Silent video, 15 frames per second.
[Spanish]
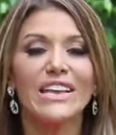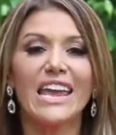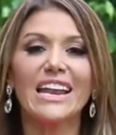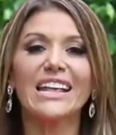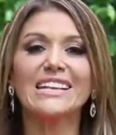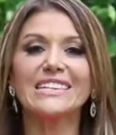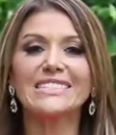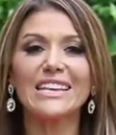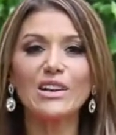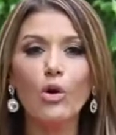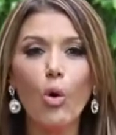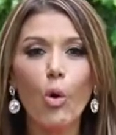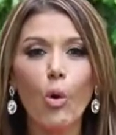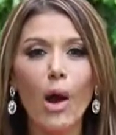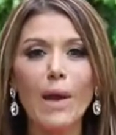quiere decir
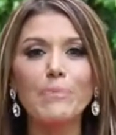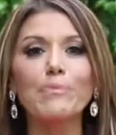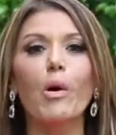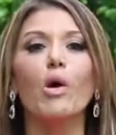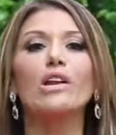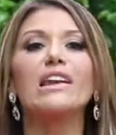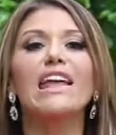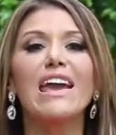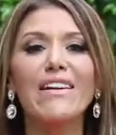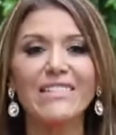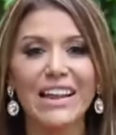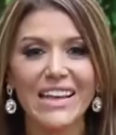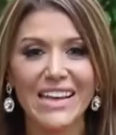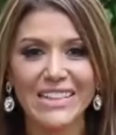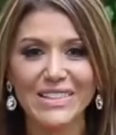un cuerpo
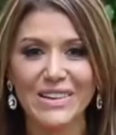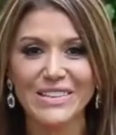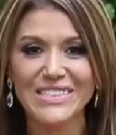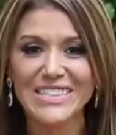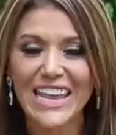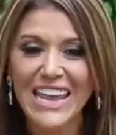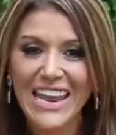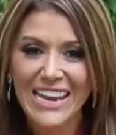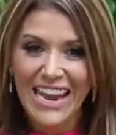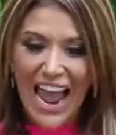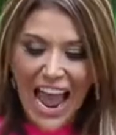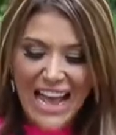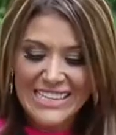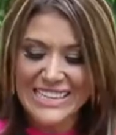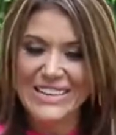libre de
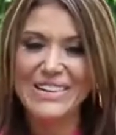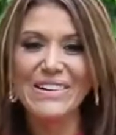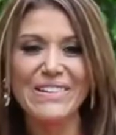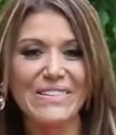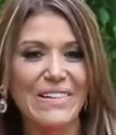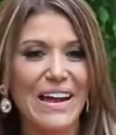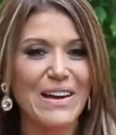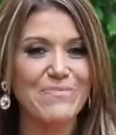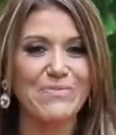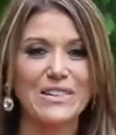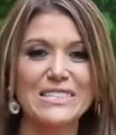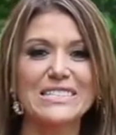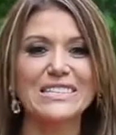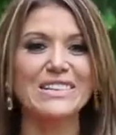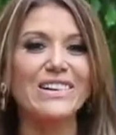toxinas, un
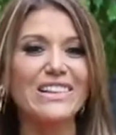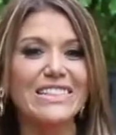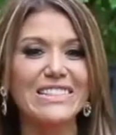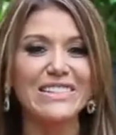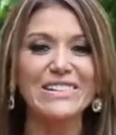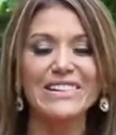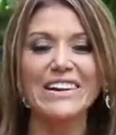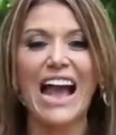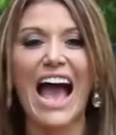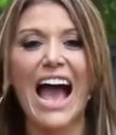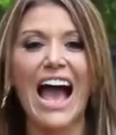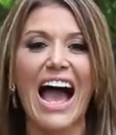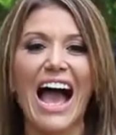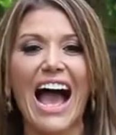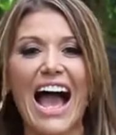cuerpo
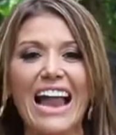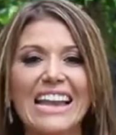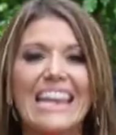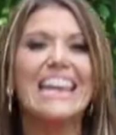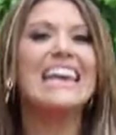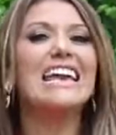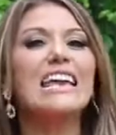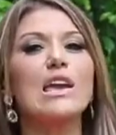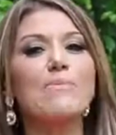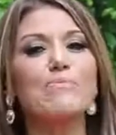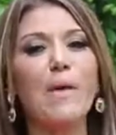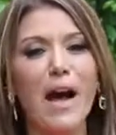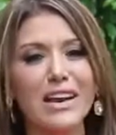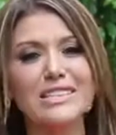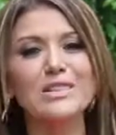escultural y
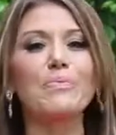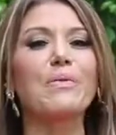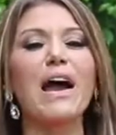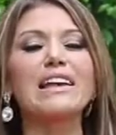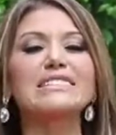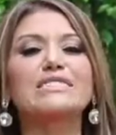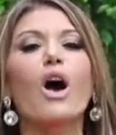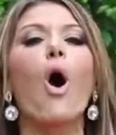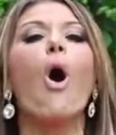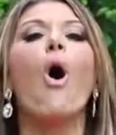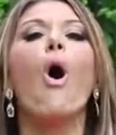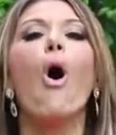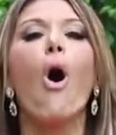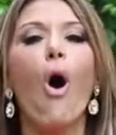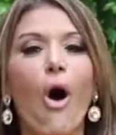por supuesto,
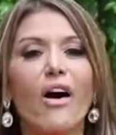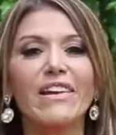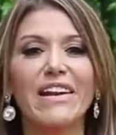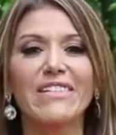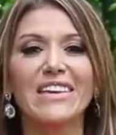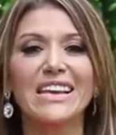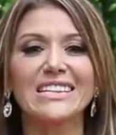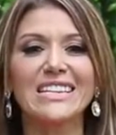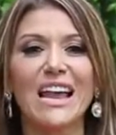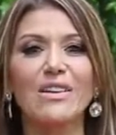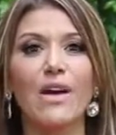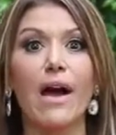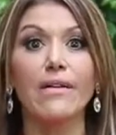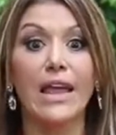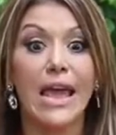una vida
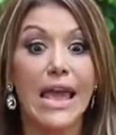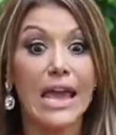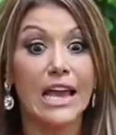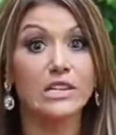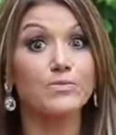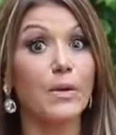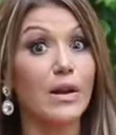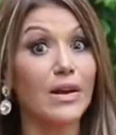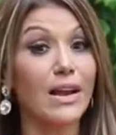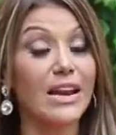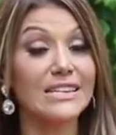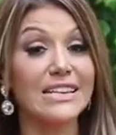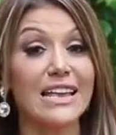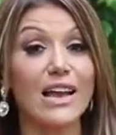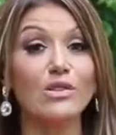saludable. Espero que
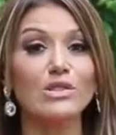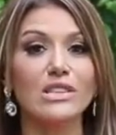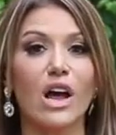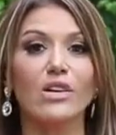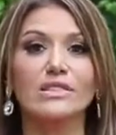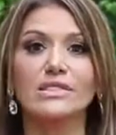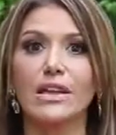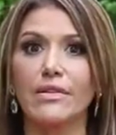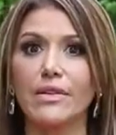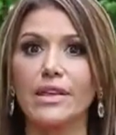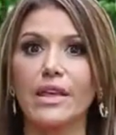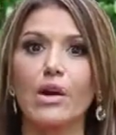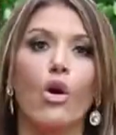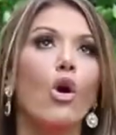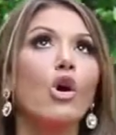les haya gustado este
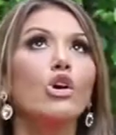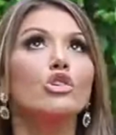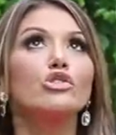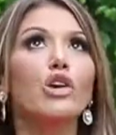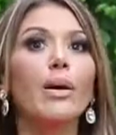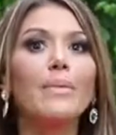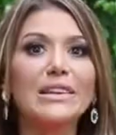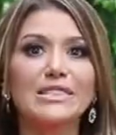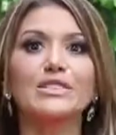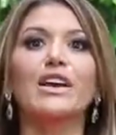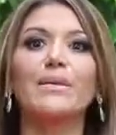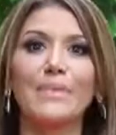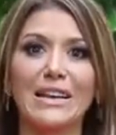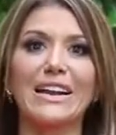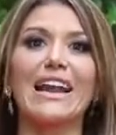video. Yo me
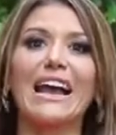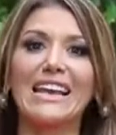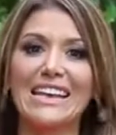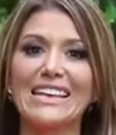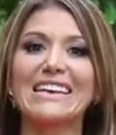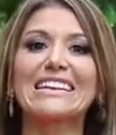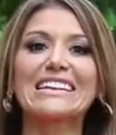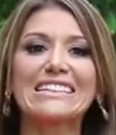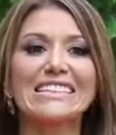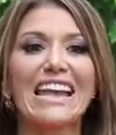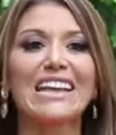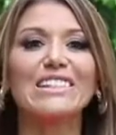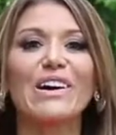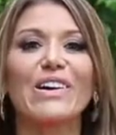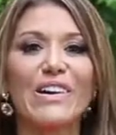estoy, miren, aquí
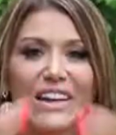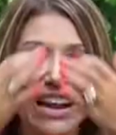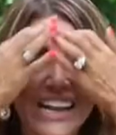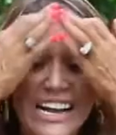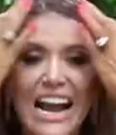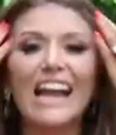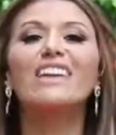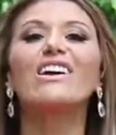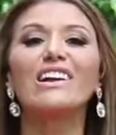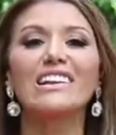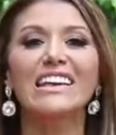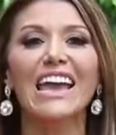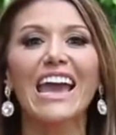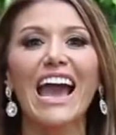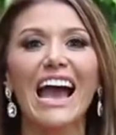derritiendo con el calor
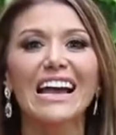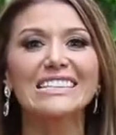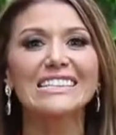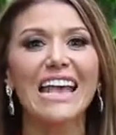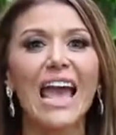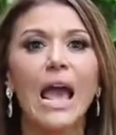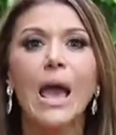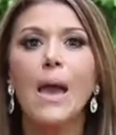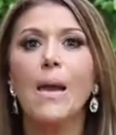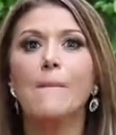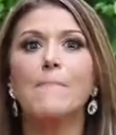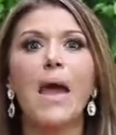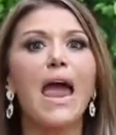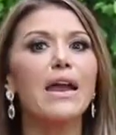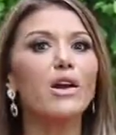que hace,
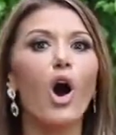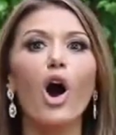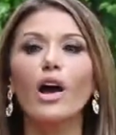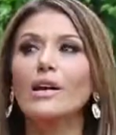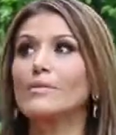pero